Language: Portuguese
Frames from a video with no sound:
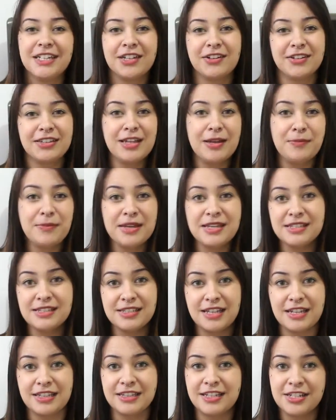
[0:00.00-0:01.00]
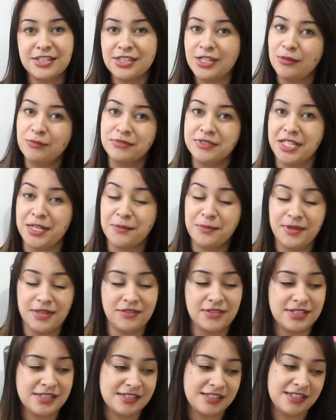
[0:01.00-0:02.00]
Eu até pensei em deixar um
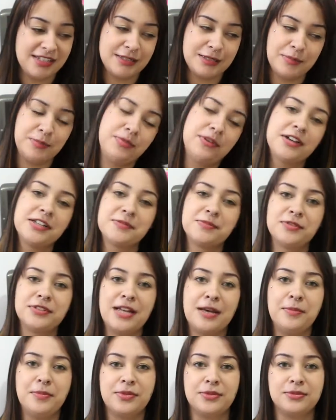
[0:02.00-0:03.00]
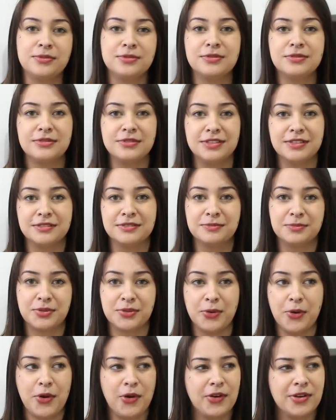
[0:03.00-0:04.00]
tempinho assim e depois mudar pro,
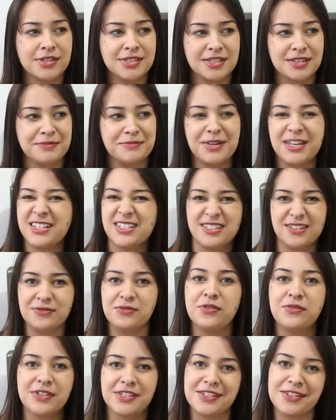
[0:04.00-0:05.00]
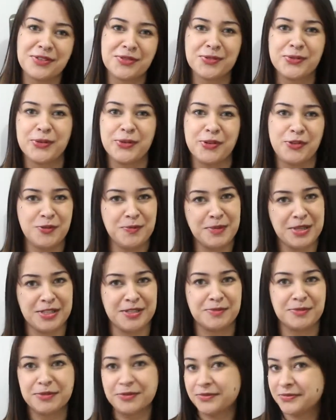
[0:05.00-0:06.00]
pro rosa, mas não, vou fazer isso hoje
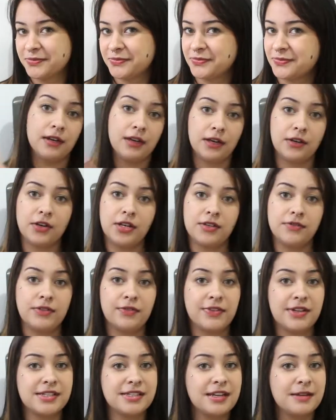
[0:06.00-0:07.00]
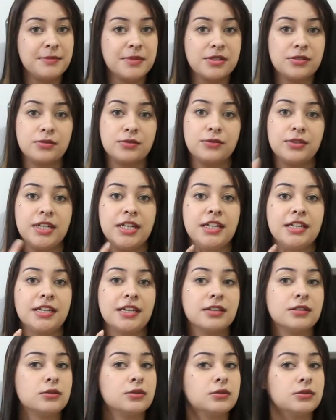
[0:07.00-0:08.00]
mesmo. Agora eu vou fazer a
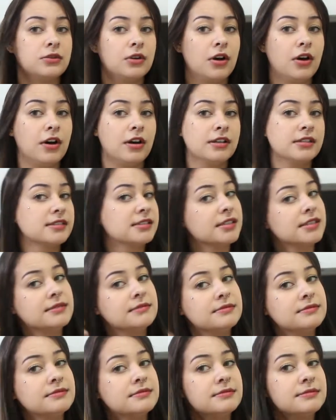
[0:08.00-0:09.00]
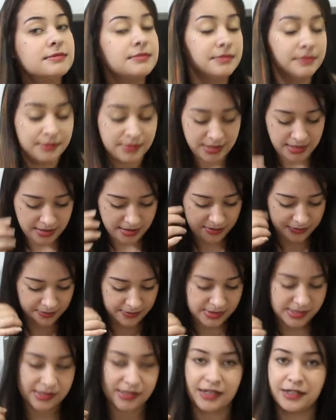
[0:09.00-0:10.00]
misturinha do rosa pra
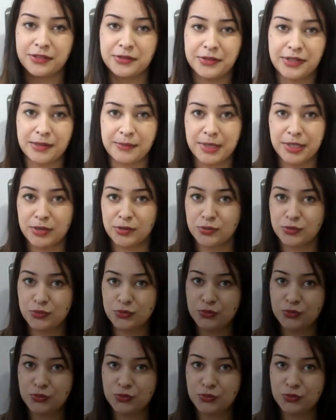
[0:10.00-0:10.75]
passar no cabelo.